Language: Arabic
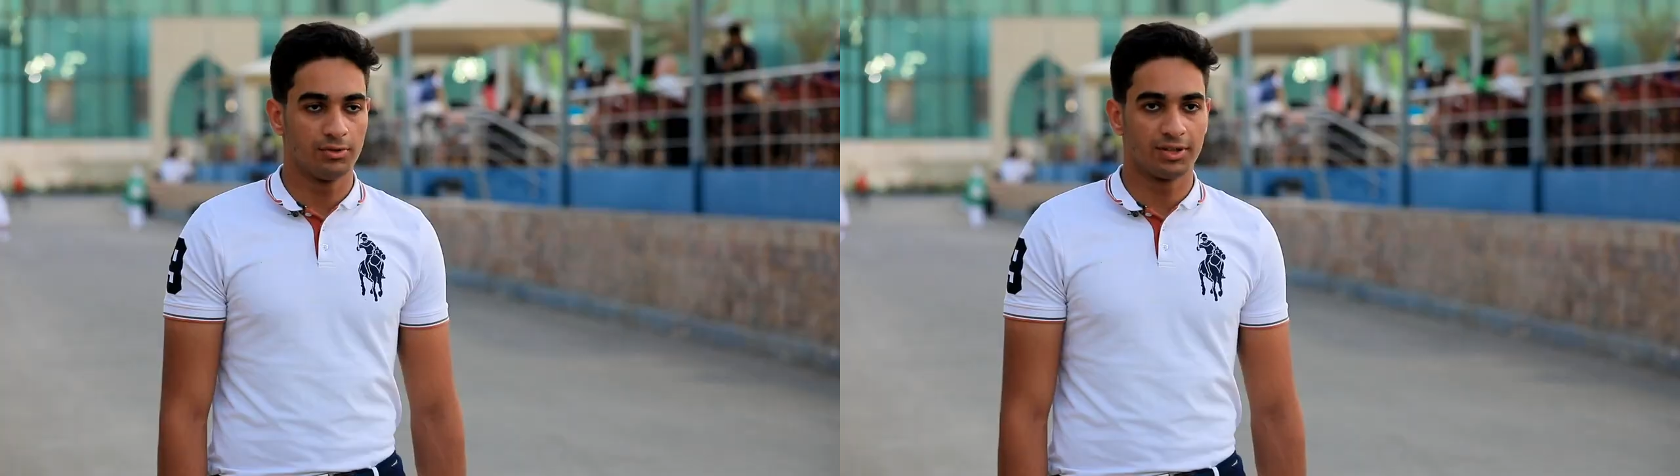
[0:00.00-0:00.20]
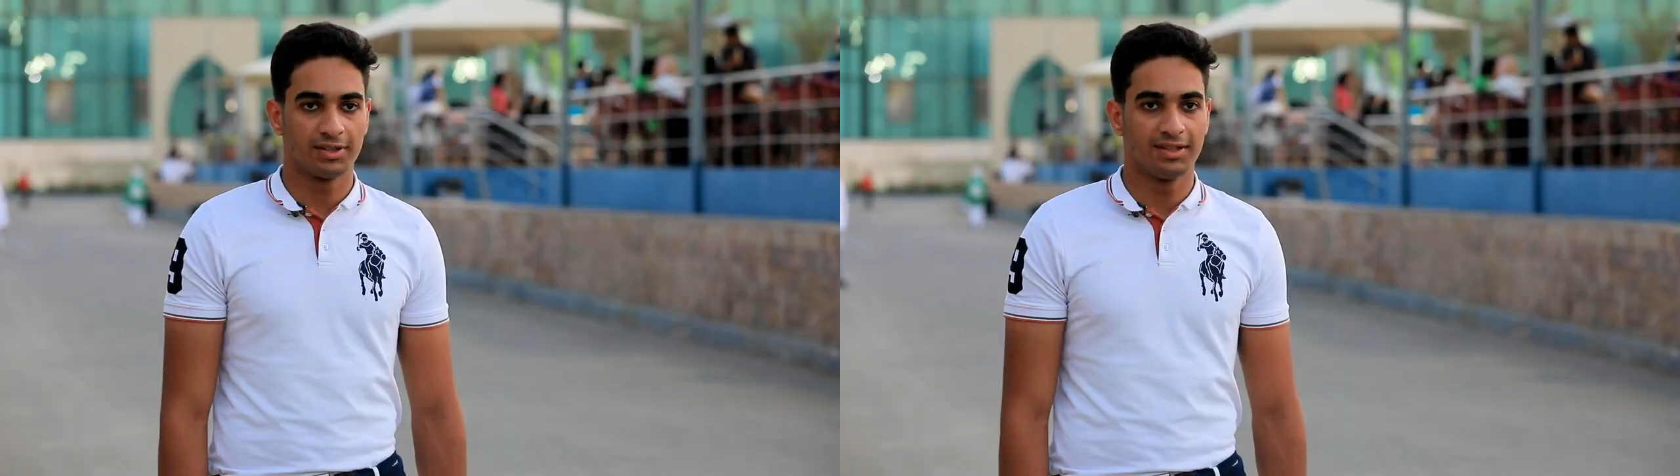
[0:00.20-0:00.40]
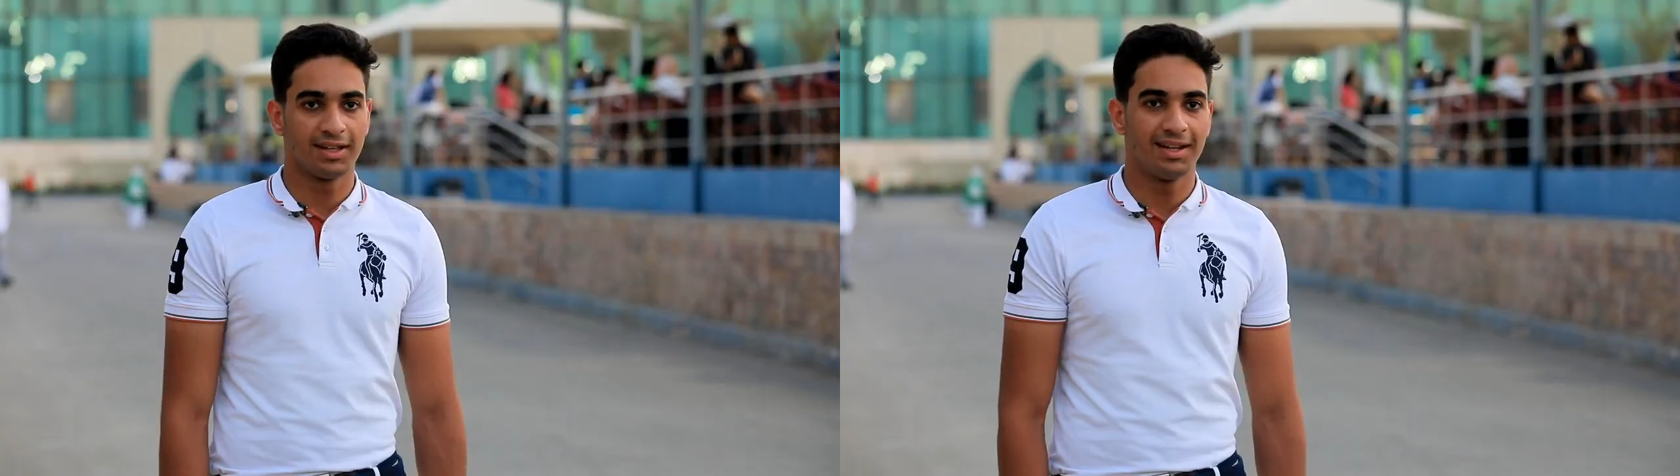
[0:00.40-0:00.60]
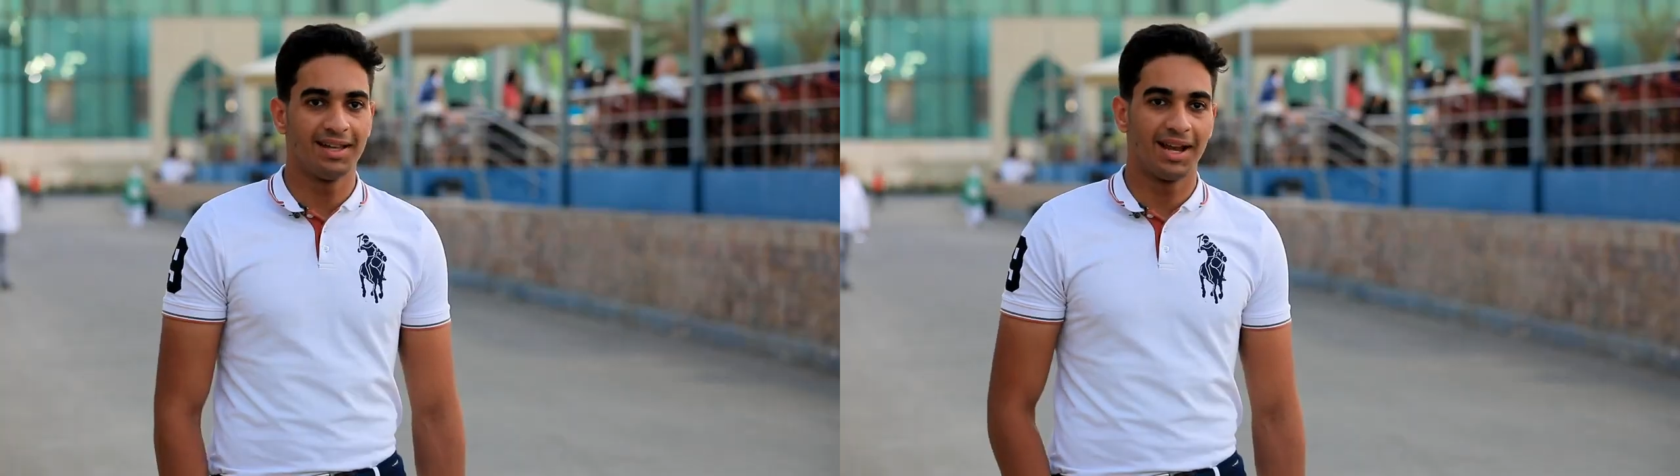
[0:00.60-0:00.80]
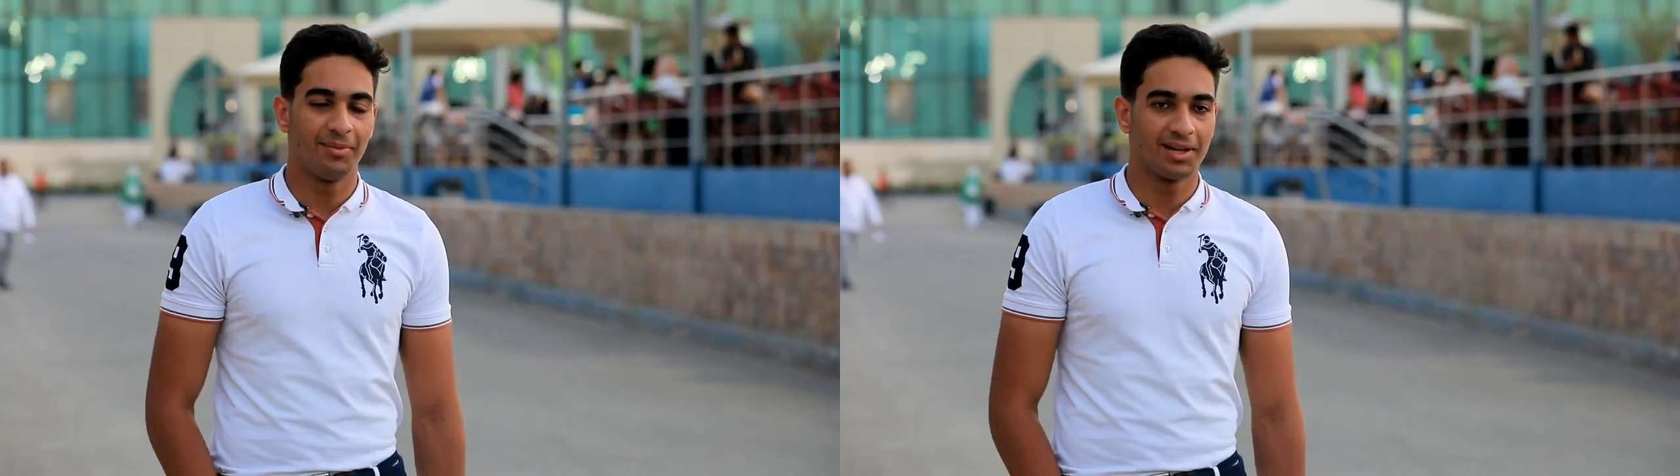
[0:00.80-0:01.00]
وزاره
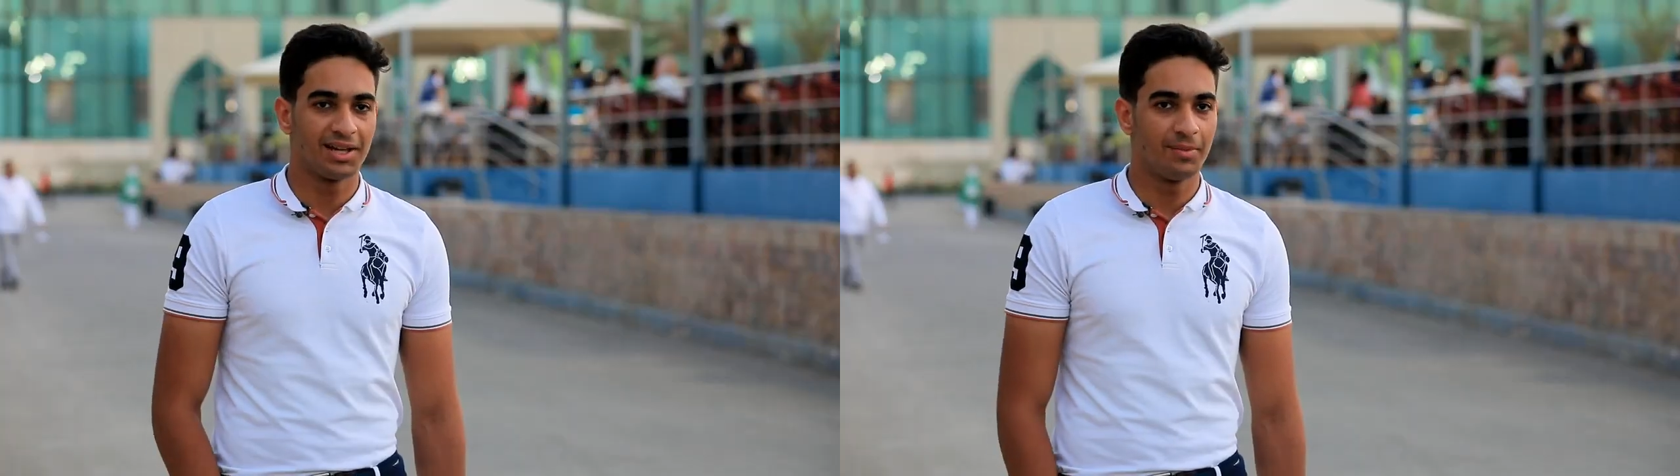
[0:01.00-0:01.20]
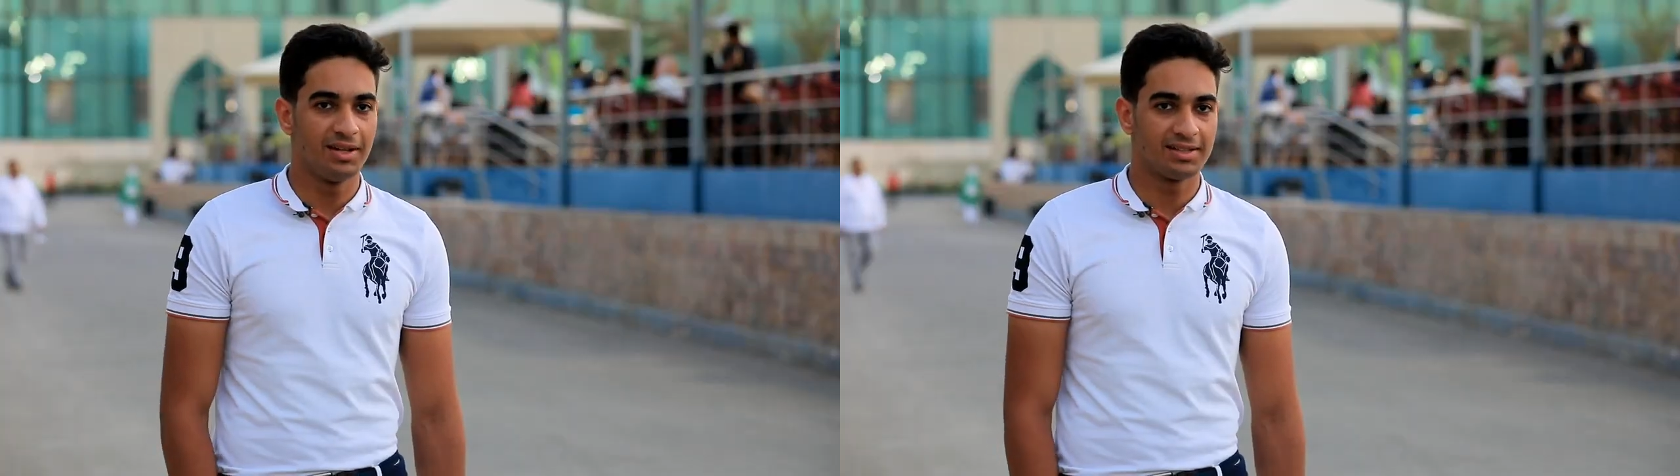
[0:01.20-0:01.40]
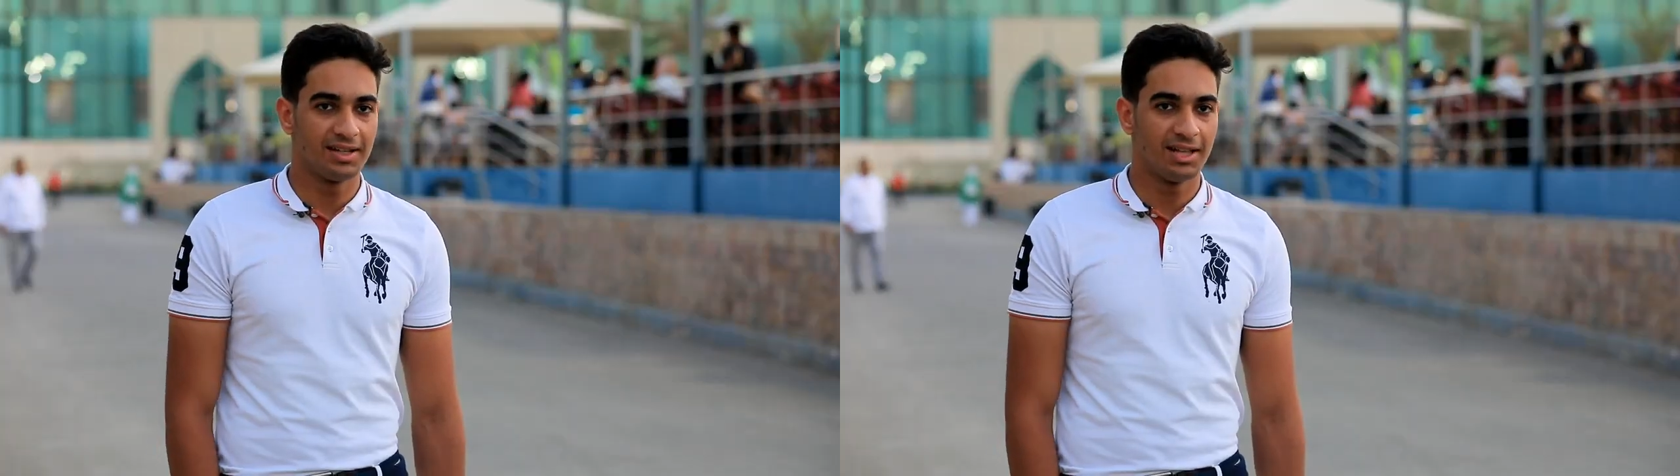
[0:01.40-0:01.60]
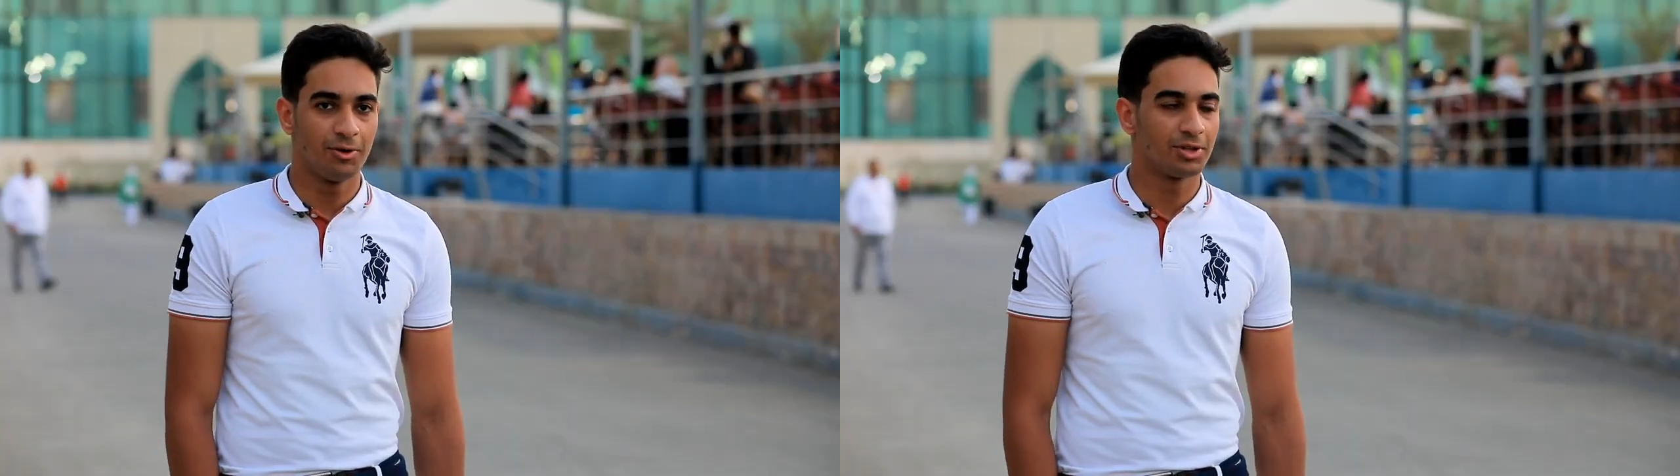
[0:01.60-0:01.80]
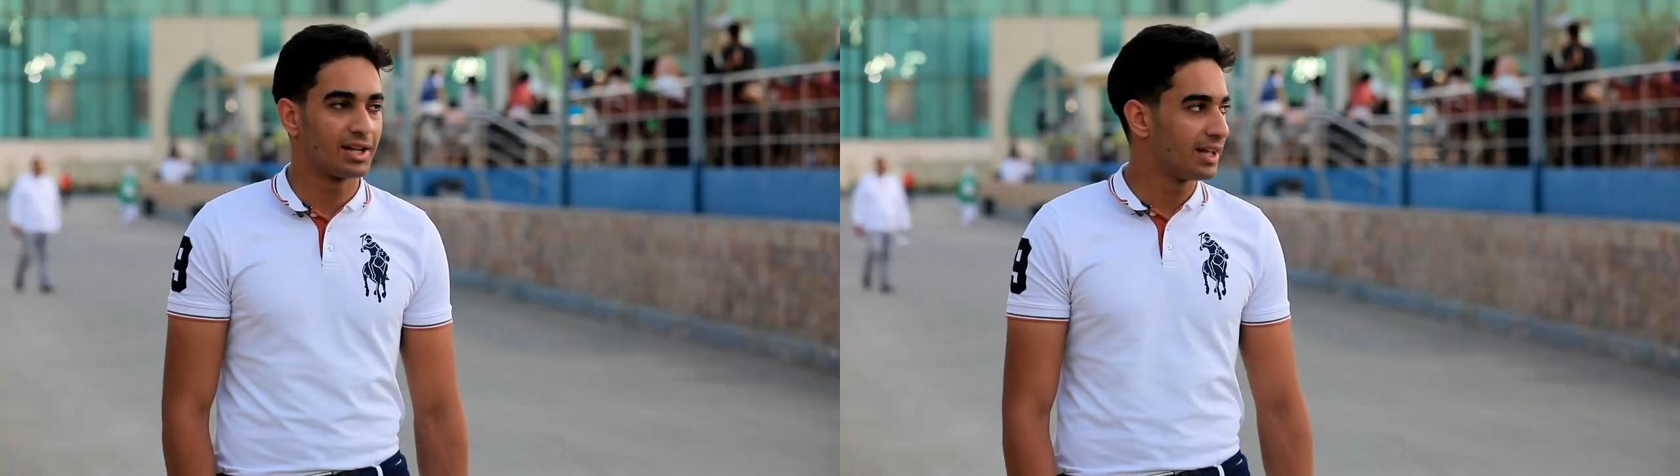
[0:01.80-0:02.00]
الداخليه على مكان جميل زي
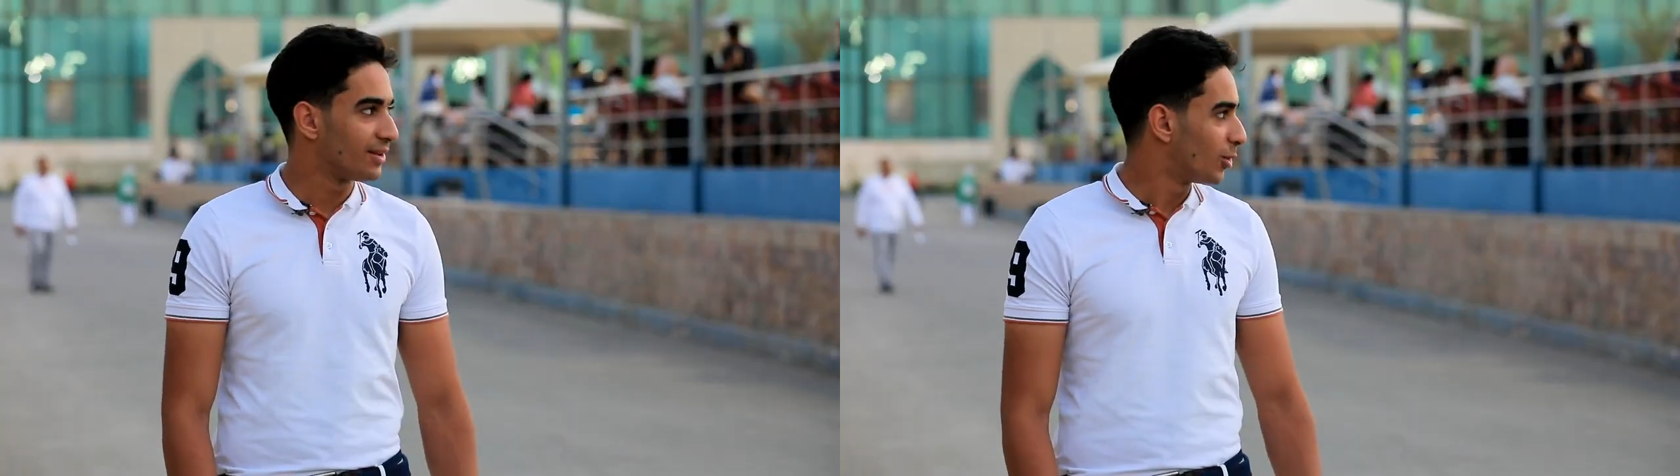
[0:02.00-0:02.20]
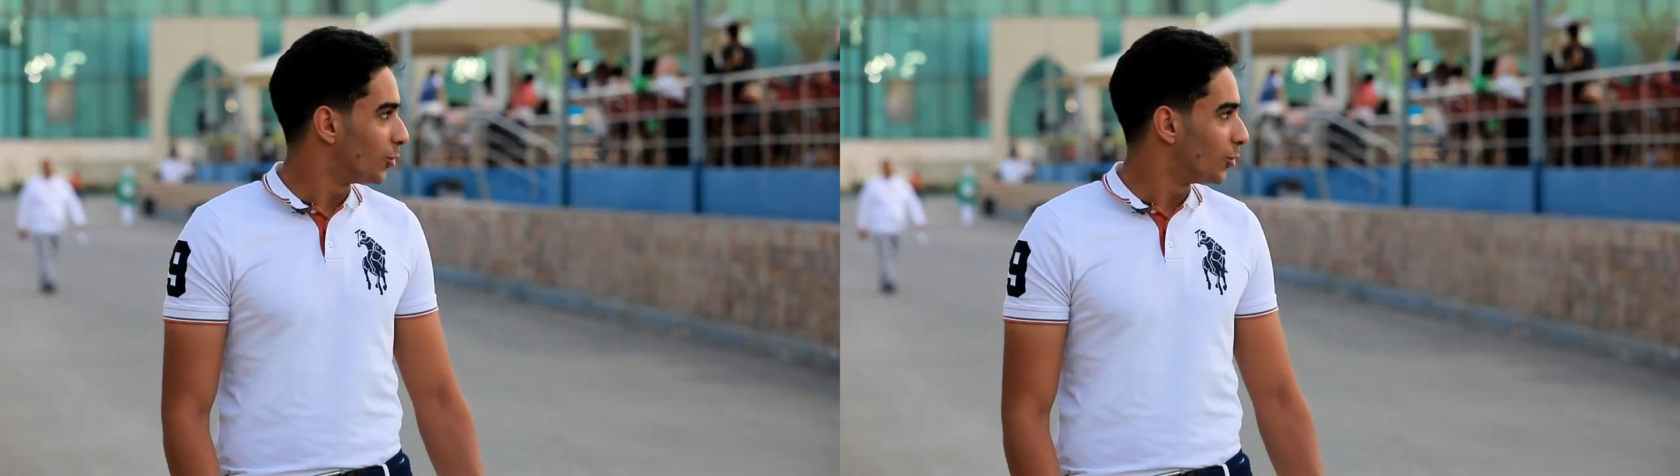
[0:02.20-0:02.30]
ده وان انا